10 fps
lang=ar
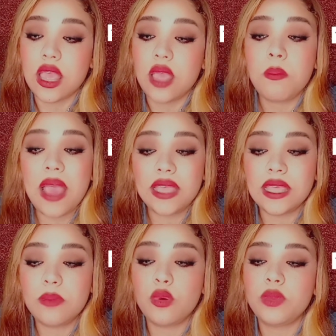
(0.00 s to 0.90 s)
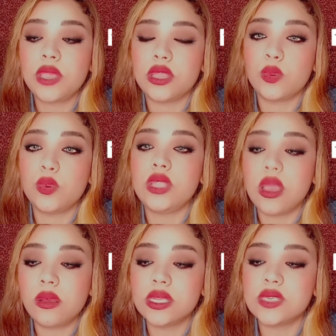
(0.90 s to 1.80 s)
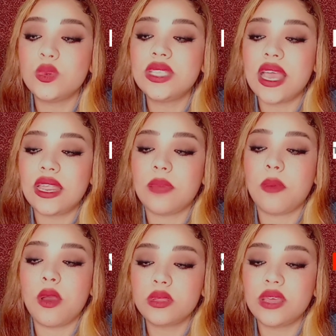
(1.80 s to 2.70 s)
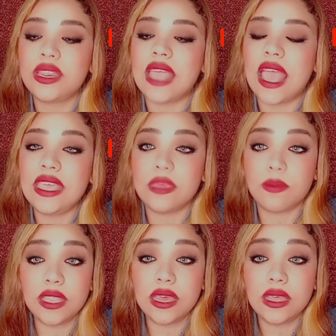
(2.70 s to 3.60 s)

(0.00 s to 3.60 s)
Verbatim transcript: مع ده ممكن تكون يقظ وتعلم أكتر لأي مدى